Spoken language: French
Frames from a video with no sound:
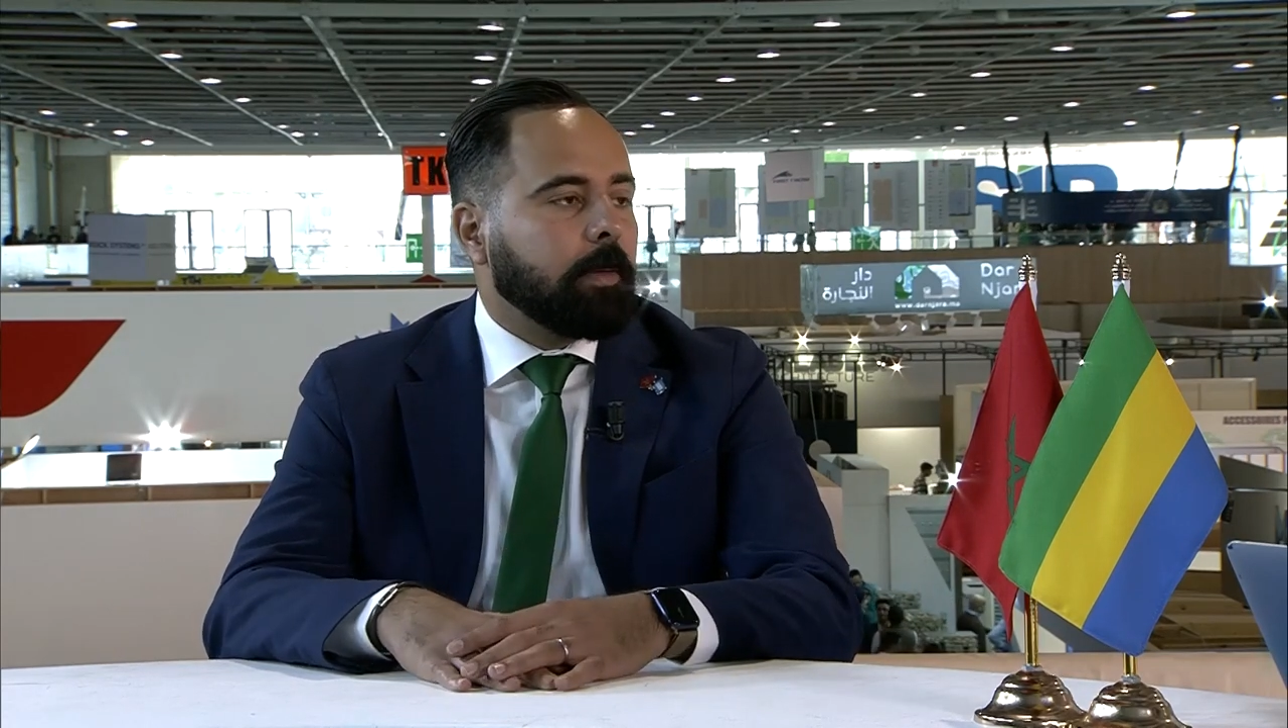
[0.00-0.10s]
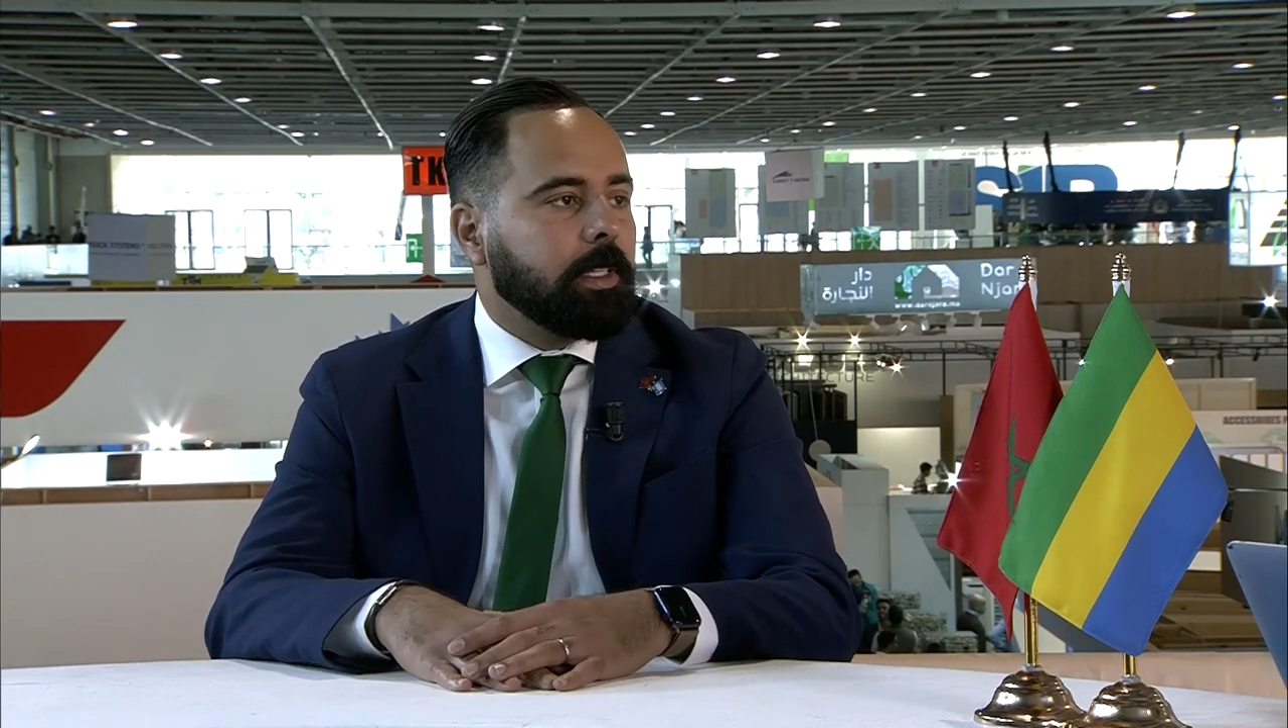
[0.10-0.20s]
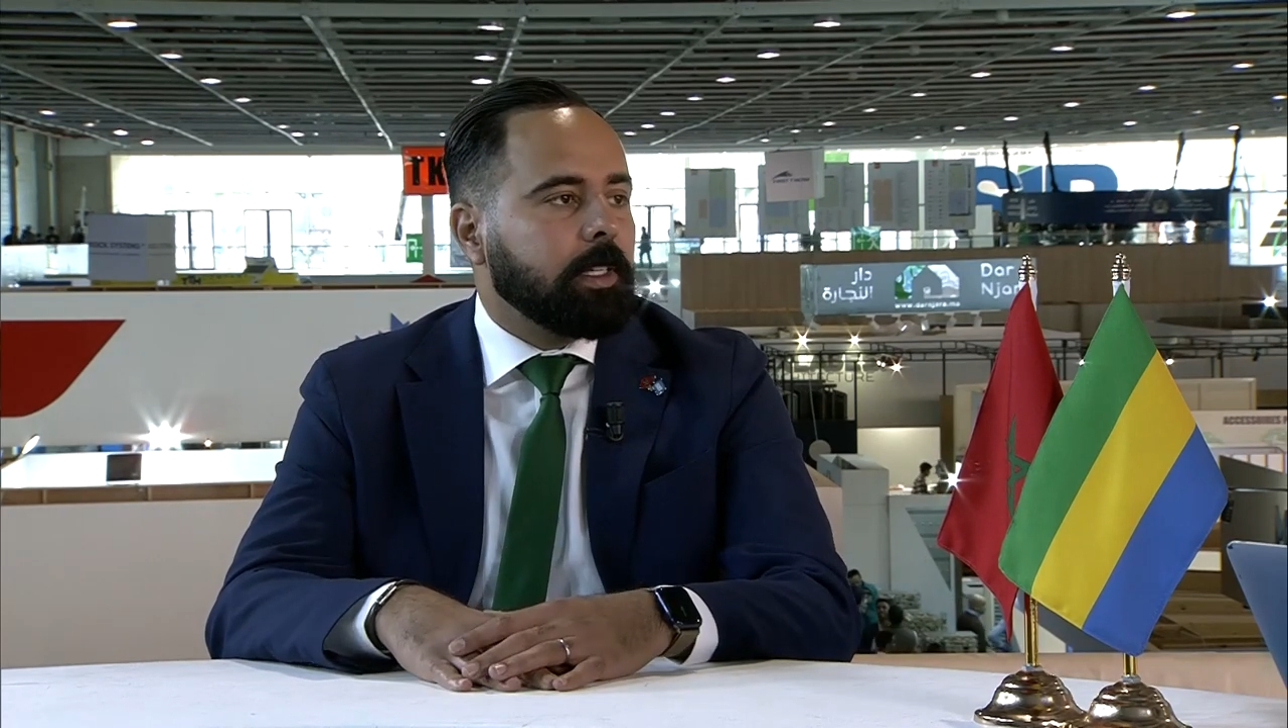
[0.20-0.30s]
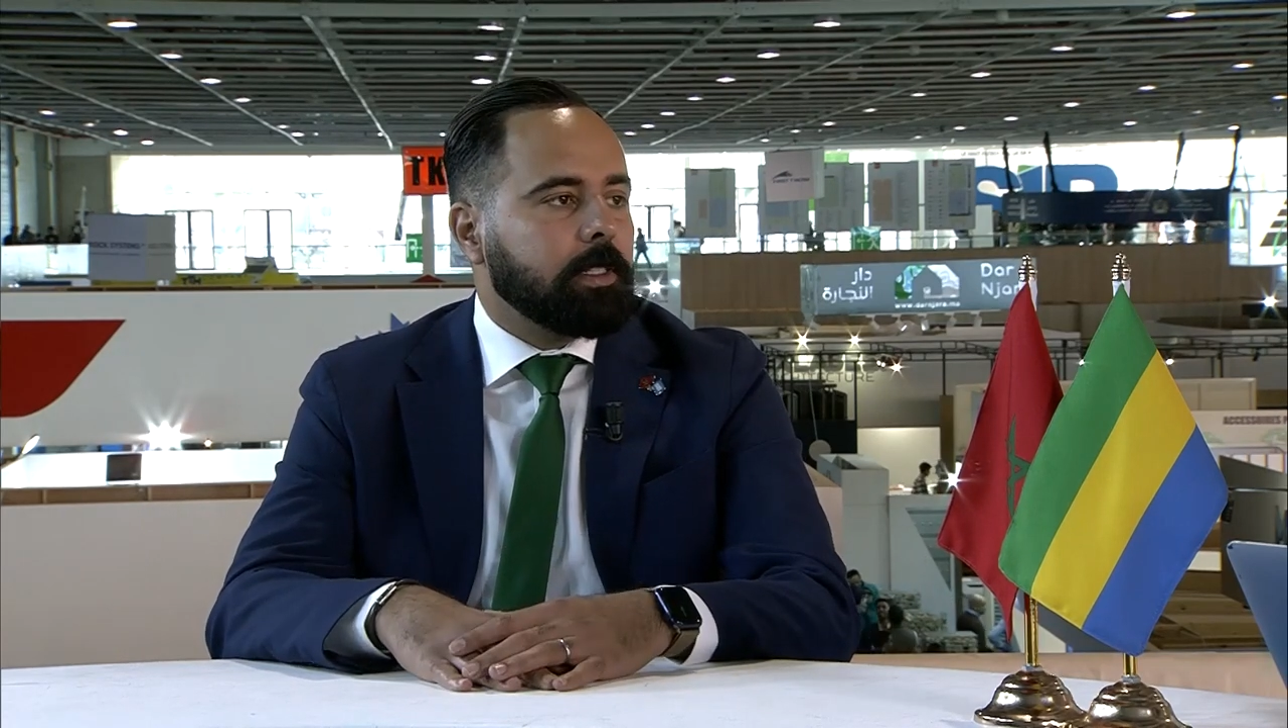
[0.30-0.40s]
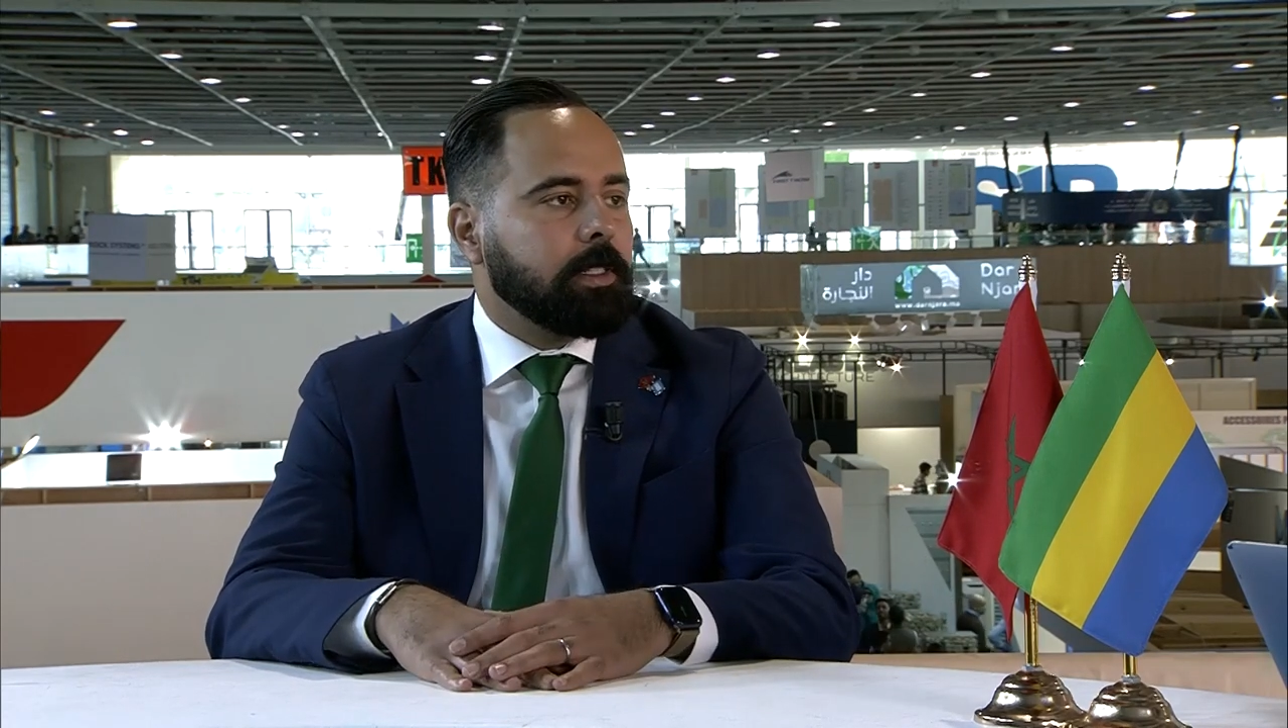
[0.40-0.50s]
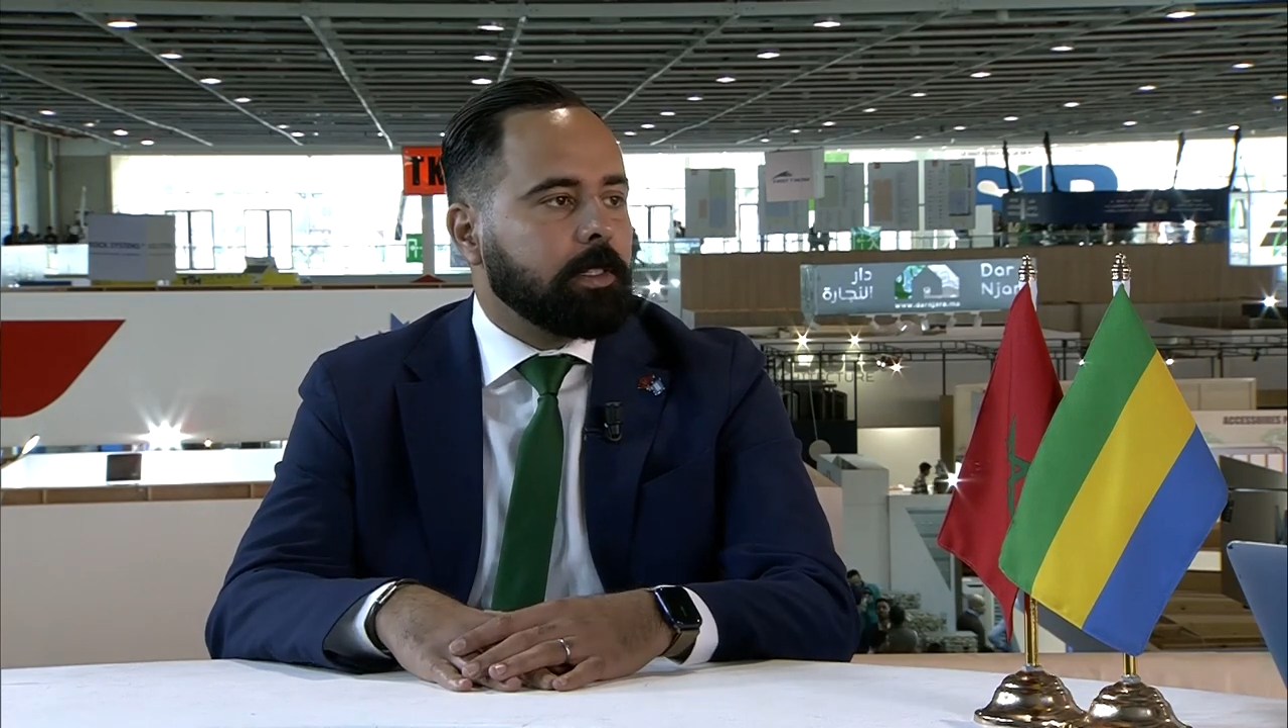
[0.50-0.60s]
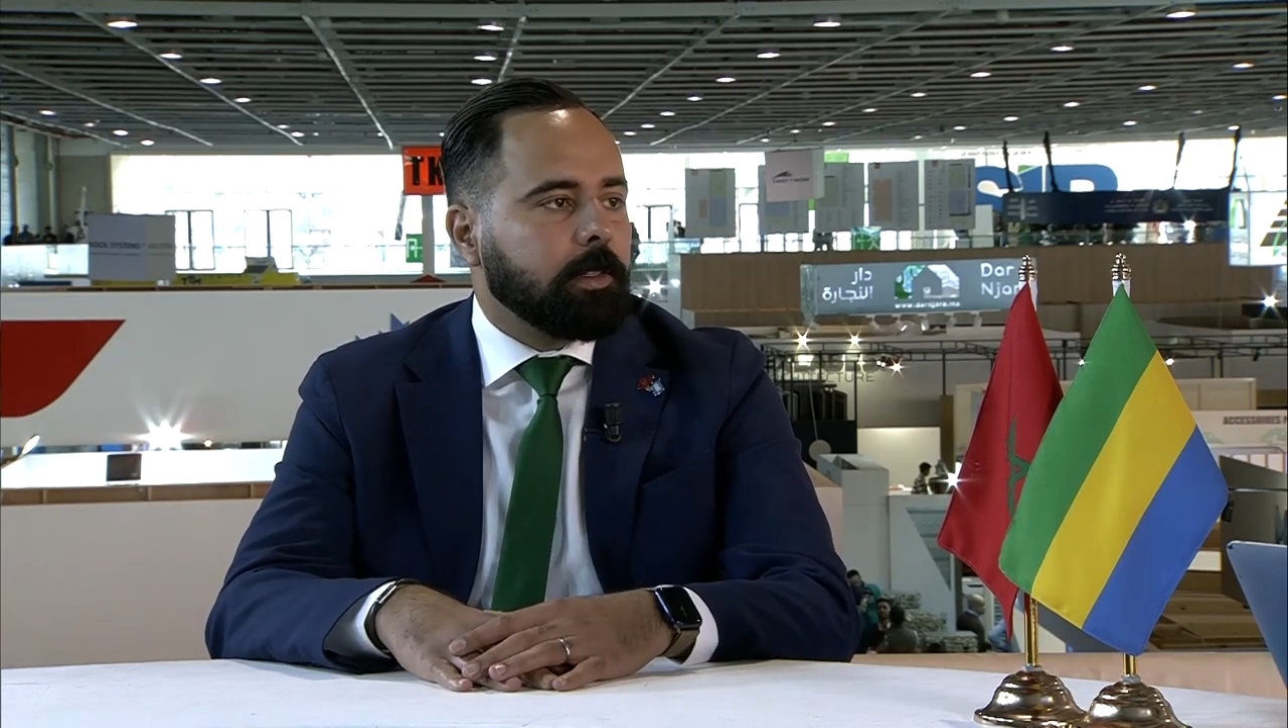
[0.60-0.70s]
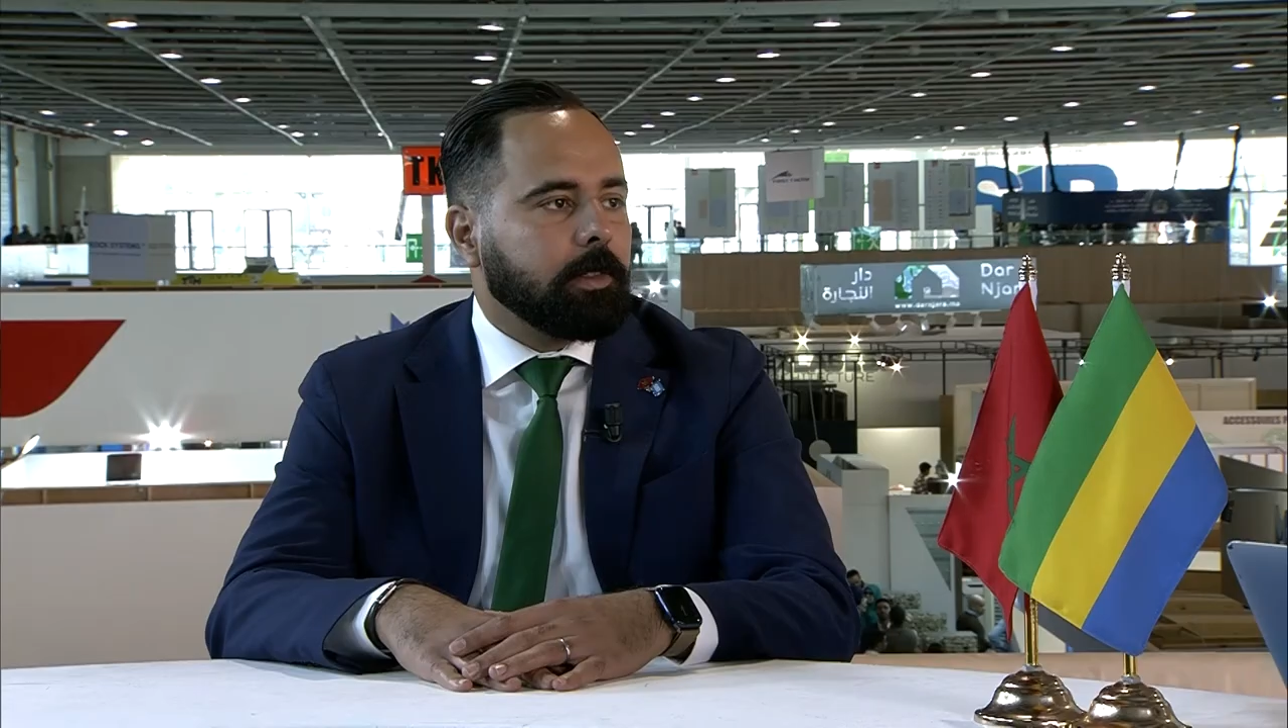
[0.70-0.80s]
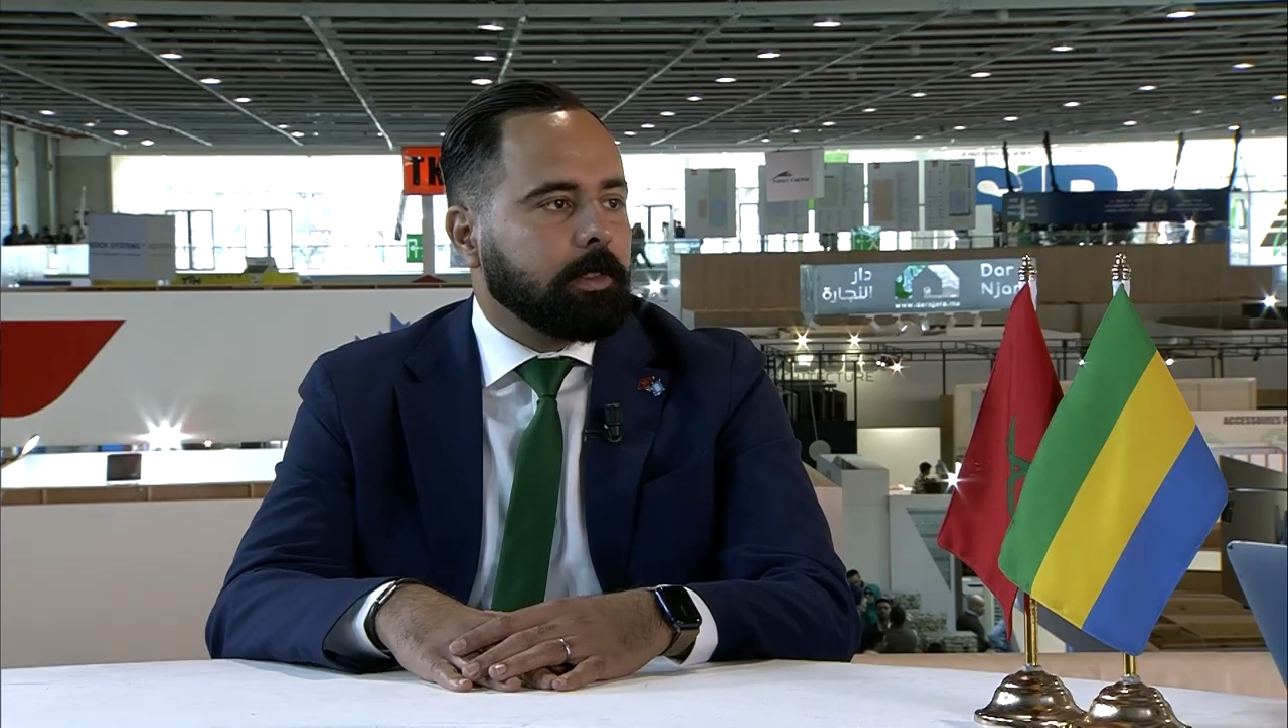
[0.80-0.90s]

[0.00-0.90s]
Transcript: médiatisé.